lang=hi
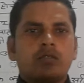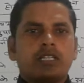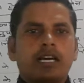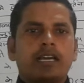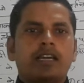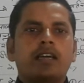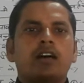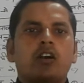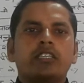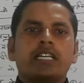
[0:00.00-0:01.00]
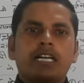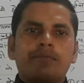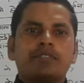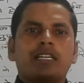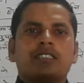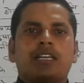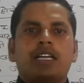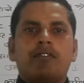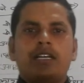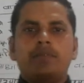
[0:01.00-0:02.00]
होता है और ये कब तक
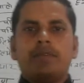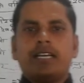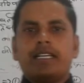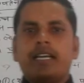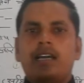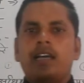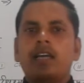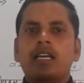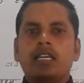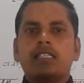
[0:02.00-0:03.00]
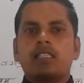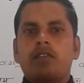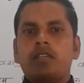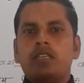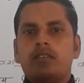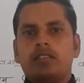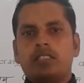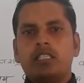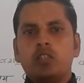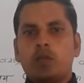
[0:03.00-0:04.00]
चलने वाली प्रक्रिया है इन सभी
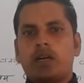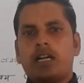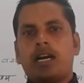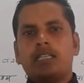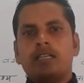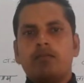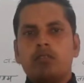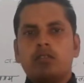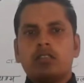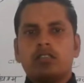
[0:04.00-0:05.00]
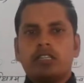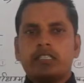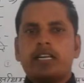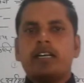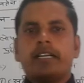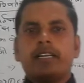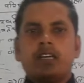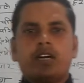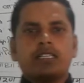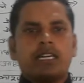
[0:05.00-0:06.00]
चीज़ों पर आज हम लोग चर्चा
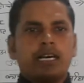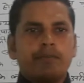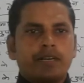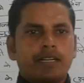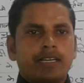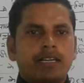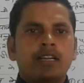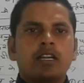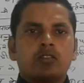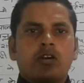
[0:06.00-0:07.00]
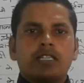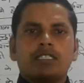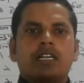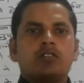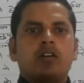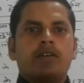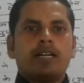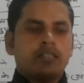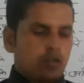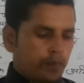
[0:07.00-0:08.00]
करेंगे वार्तालाप करेंगे तो आज का जो
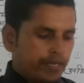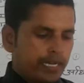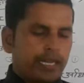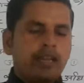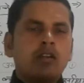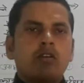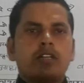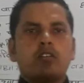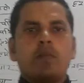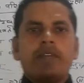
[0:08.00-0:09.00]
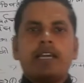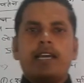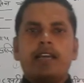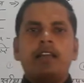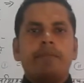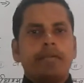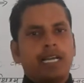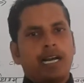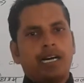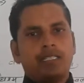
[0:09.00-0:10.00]
हमारा टॉपिक है वह टॉपिक है
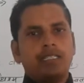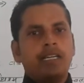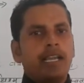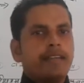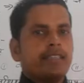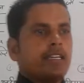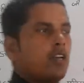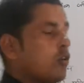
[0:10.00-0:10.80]
विकास यानी कि